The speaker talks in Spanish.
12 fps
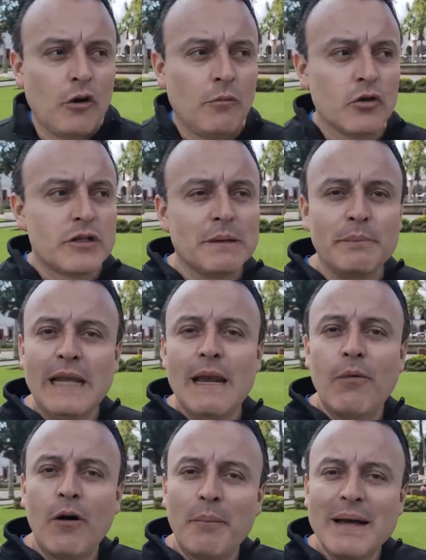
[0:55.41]
como si
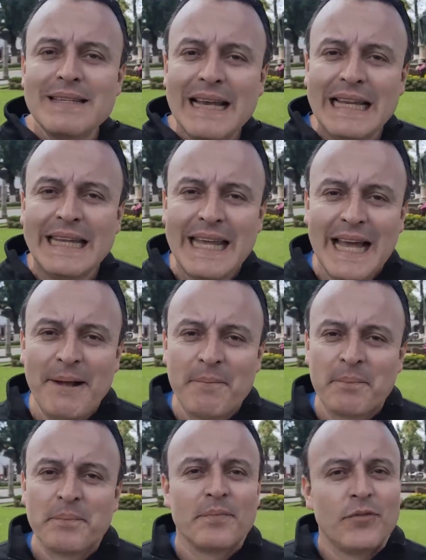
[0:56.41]
mil bombas al día
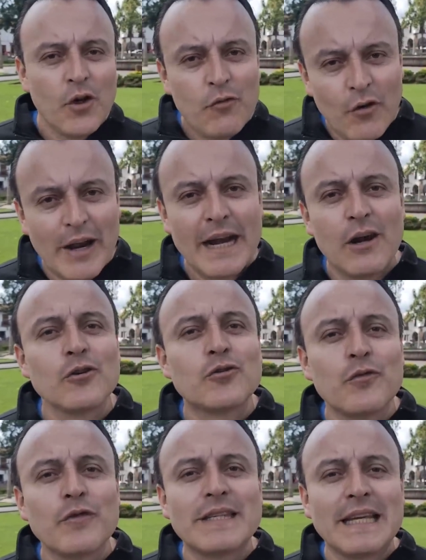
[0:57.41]
no fueran lo
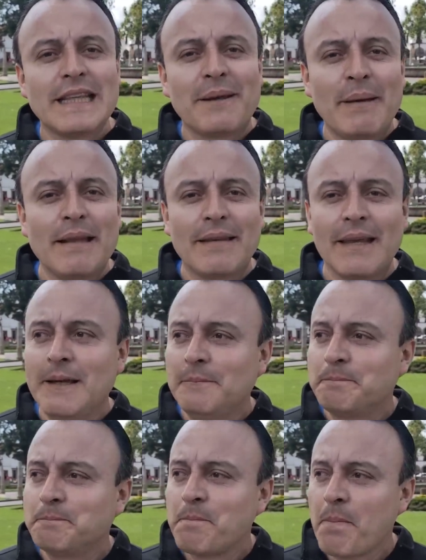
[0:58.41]

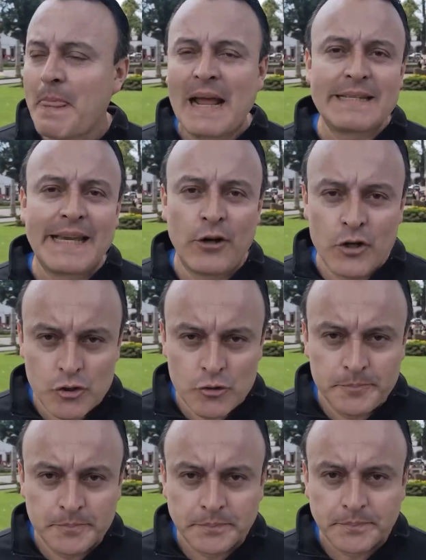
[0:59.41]
suficientemente asquerosos